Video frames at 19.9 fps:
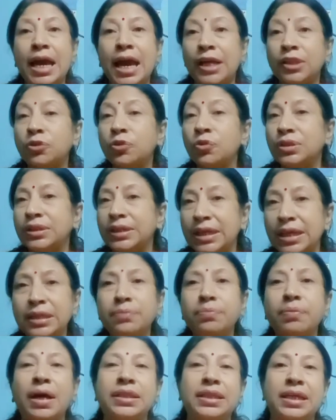এত দিন
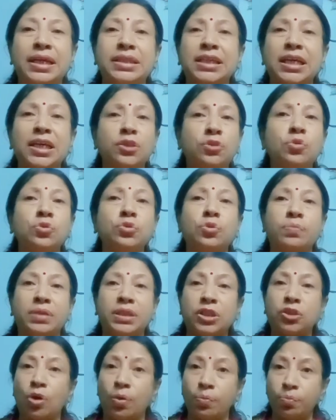বাদে যেহেতু
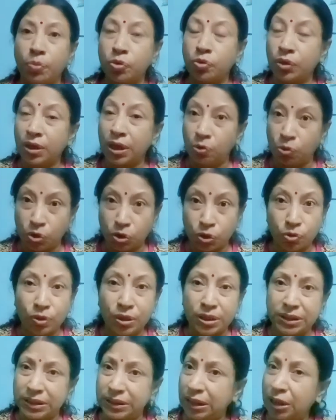তোমাদের সম্পর্কটা নষ্ট
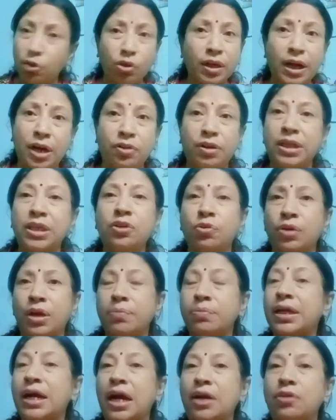হয়েছে যে কোনো কারণেই হোক
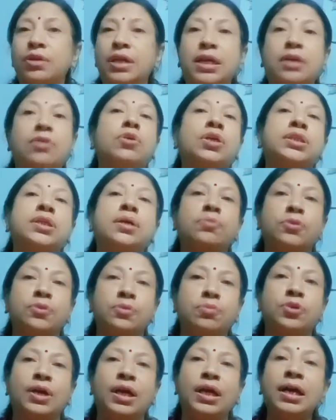আমি কারোর এক কথা
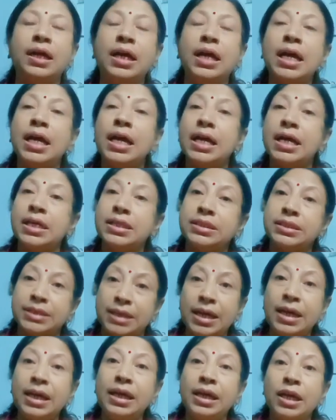বলবো না যে
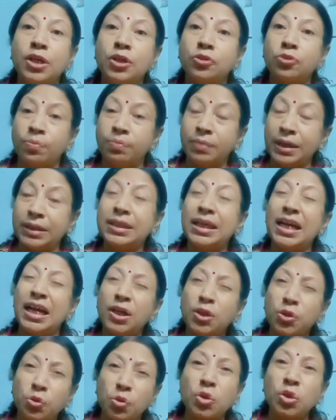সোমনাথকে
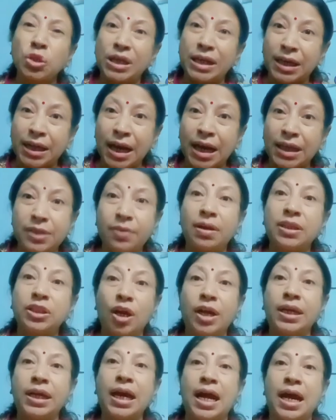একটু শিক্ষা দেওয়া
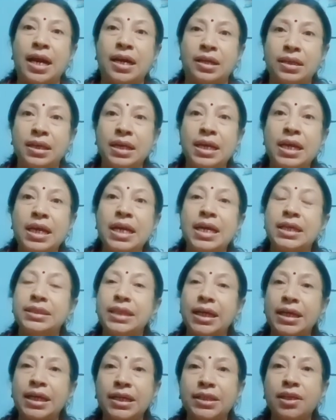দরকার
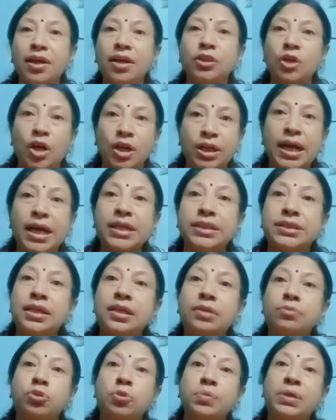দেখিয়ে দেওয়া দরকার যে
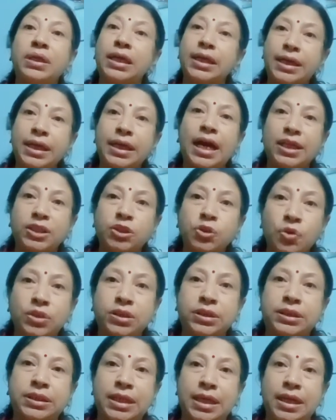তুমি কি কি কাজ
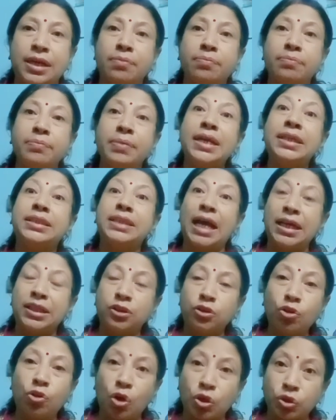করতে মেয়ের
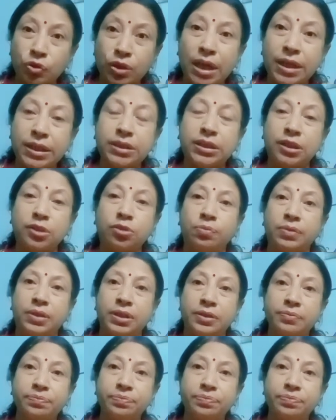দায়িত্ব কতটা নিতে তুমি